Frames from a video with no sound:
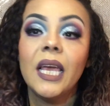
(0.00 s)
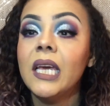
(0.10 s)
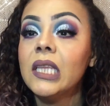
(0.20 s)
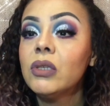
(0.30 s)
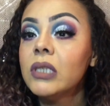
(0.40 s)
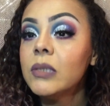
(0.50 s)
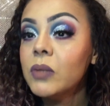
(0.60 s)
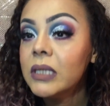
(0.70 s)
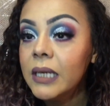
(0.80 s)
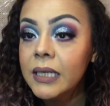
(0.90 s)
Entonces,
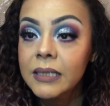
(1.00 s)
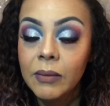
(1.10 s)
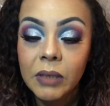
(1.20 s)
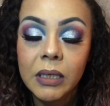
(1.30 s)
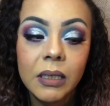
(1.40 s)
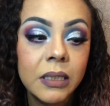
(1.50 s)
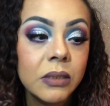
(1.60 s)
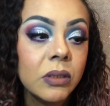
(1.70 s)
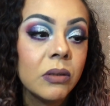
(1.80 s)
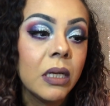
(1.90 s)
pues ahí está, miren,
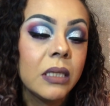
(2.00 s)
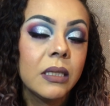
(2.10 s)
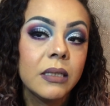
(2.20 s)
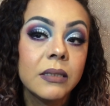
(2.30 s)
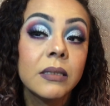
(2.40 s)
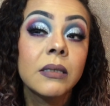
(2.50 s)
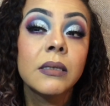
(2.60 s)
estos glitters